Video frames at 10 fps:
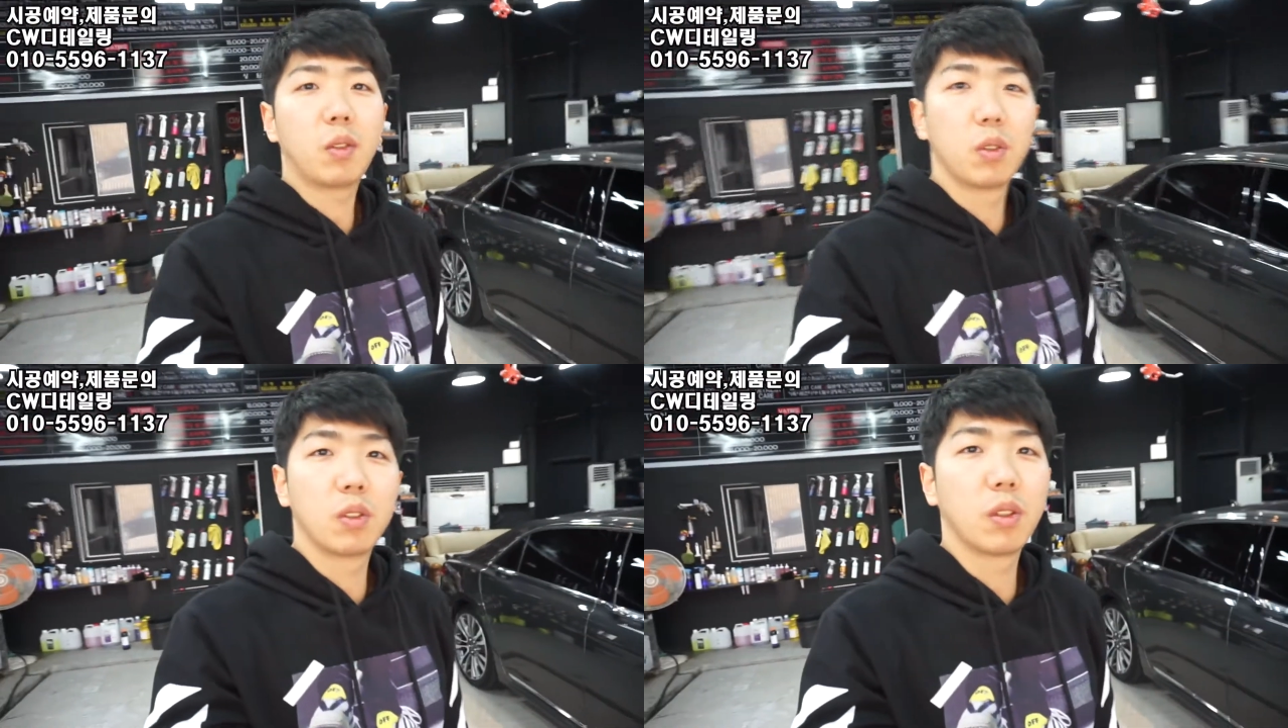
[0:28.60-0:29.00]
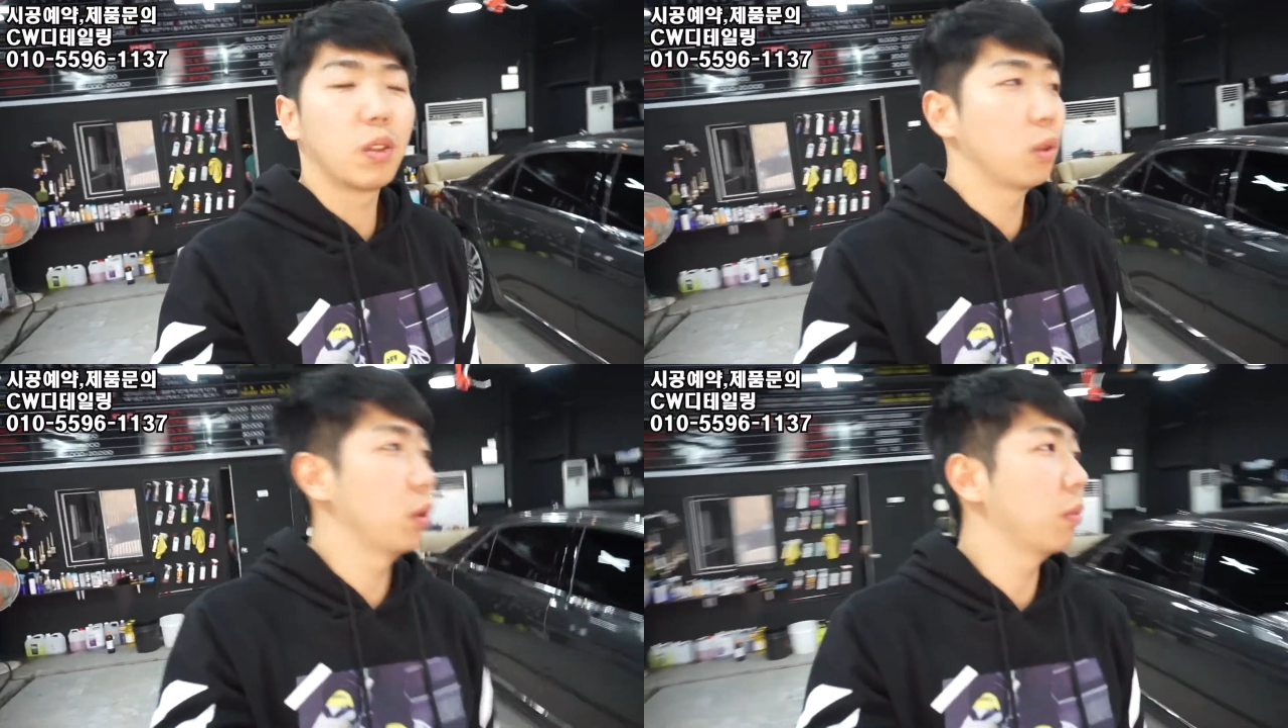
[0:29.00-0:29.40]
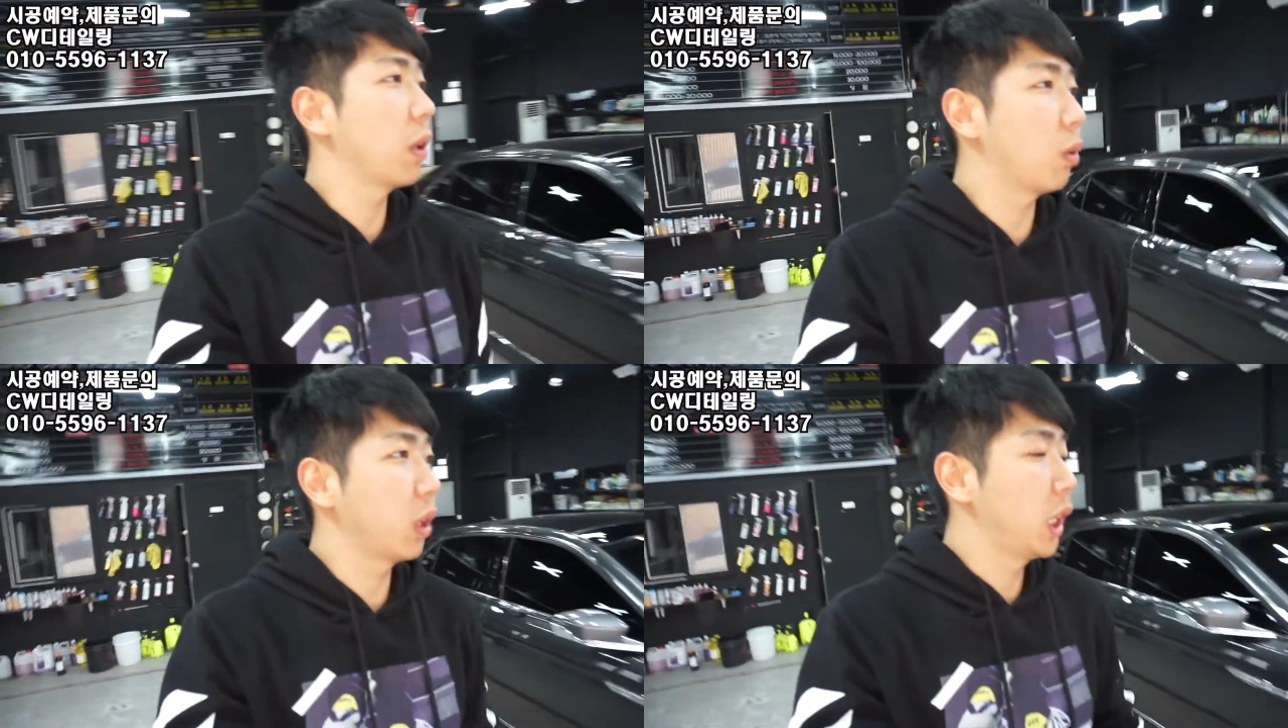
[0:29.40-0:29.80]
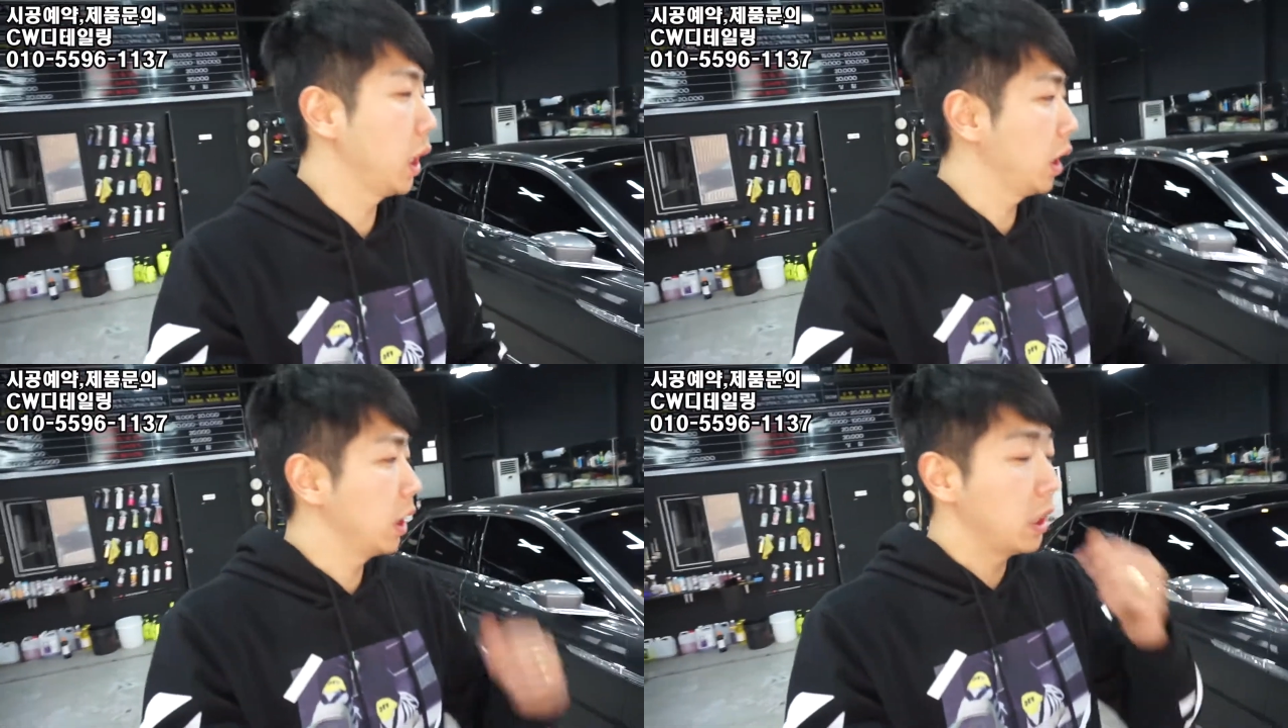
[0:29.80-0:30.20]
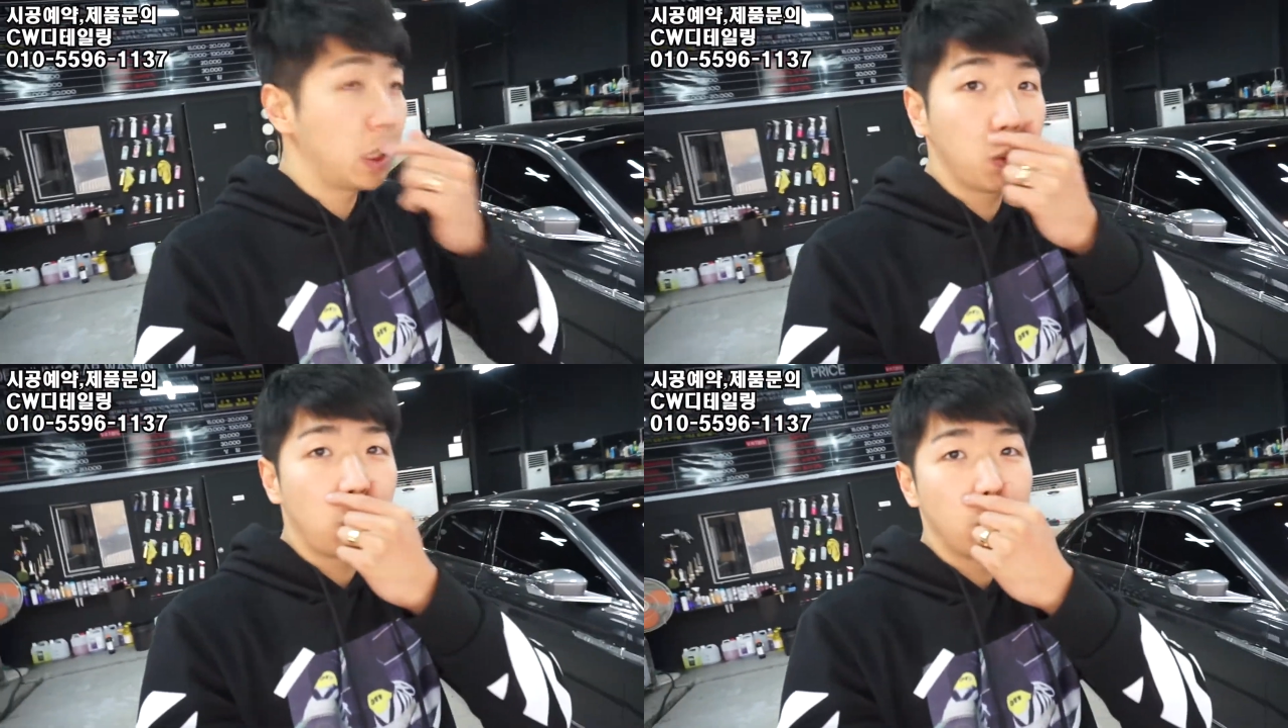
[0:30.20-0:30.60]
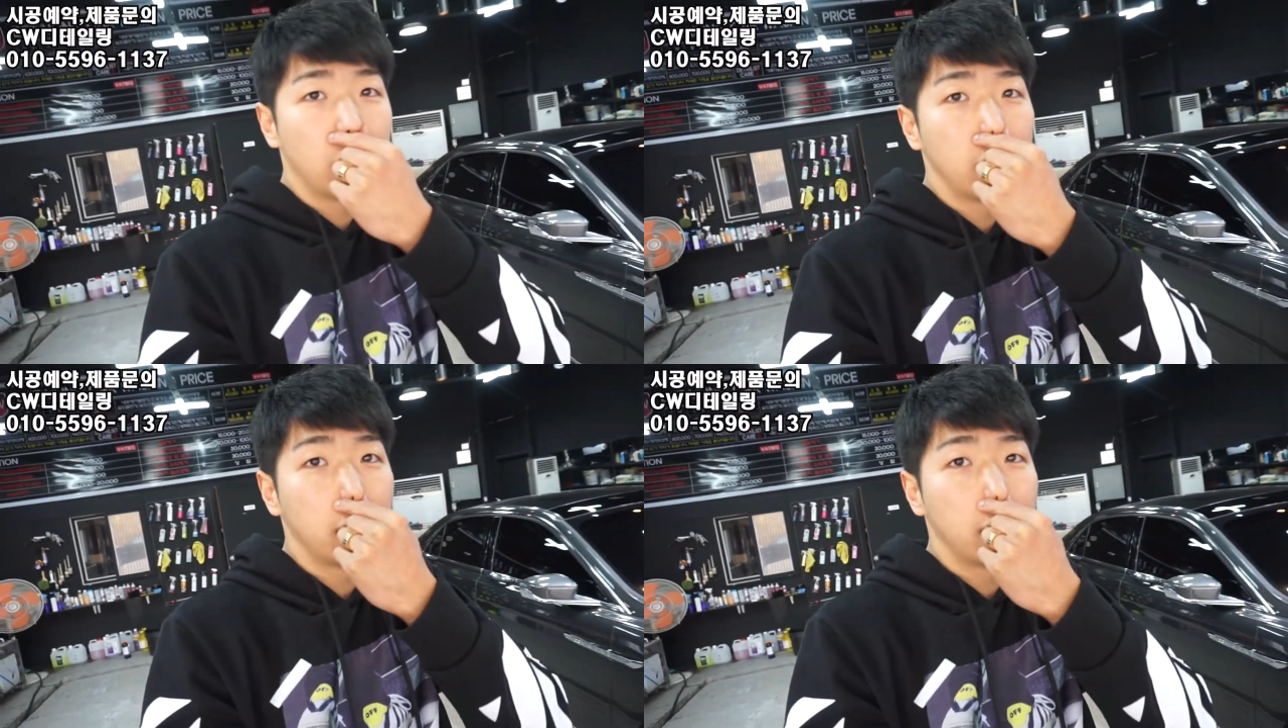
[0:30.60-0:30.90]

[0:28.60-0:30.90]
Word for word: 오늘도 유리막 코팅 시공